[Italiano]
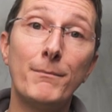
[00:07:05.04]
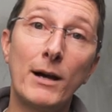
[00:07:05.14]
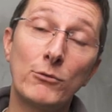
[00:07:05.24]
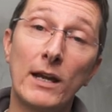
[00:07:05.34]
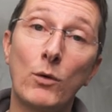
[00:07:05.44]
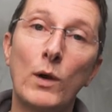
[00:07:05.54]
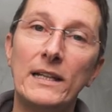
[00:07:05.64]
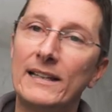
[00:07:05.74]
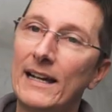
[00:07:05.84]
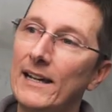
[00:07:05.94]
ma una
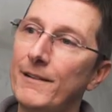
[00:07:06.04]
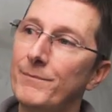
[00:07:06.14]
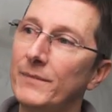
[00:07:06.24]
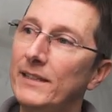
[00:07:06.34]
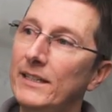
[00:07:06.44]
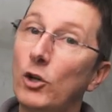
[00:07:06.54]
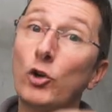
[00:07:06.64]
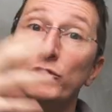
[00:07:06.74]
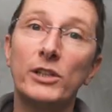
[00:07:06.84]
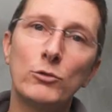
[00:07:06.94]
qualità di
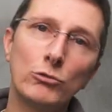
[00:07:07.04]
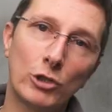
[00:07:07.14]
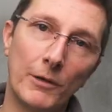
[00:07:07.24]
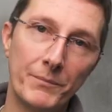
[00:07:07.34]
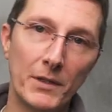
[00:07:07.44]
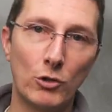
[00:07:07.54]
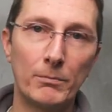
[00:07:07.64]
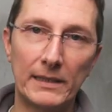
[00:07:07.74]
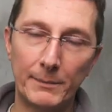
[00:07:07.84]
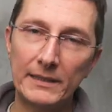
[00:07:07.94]
contenuto
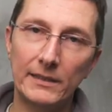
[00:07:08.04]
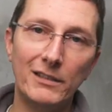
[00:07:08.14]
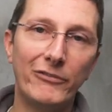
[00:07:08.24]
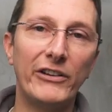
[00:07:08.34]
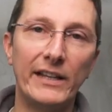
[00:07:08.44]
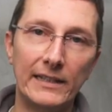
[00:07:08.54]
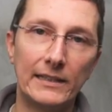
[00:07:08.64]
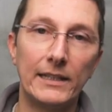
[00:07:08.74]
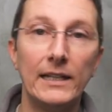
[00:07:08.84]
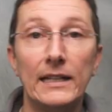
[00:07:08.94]
completamente
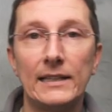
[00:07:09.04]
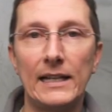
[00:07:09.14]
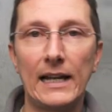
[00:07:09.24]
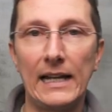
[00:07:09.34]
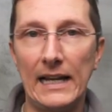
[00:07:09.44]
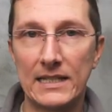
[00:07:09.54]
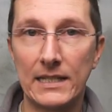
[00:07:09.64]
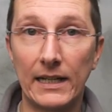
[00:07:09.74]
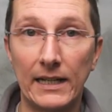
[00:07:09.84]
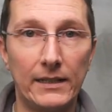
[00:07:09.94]
differente dalla
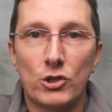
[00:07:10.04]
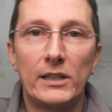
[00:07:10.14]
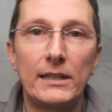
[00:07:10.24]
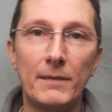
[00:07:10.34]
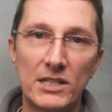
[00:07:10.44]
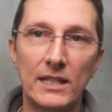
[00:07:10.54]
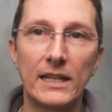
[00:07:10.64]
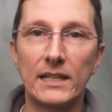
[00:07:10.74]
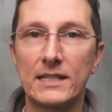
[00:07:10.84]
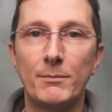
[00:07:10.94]
classica solita immagine
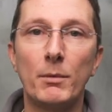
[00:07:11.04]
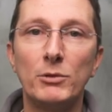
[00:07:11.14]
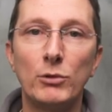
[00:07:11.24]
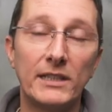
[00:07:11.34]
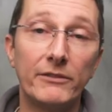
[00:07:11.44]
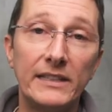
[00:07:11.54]
che siamo abituati a